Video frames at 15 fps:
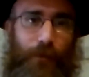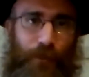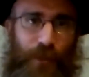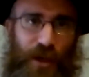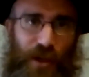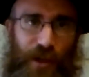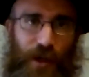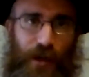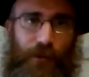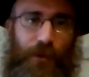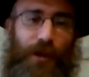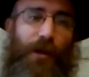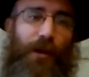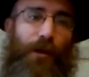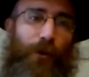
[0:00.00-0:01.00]

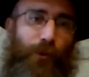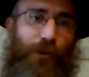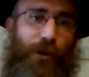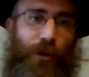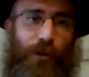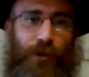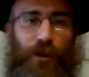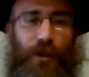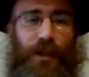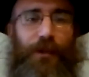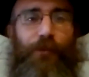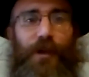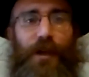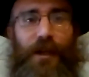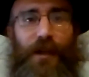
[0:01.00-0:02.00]
Miriam, junto con todas
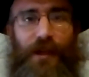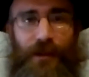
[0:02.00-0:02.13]
las mujeres,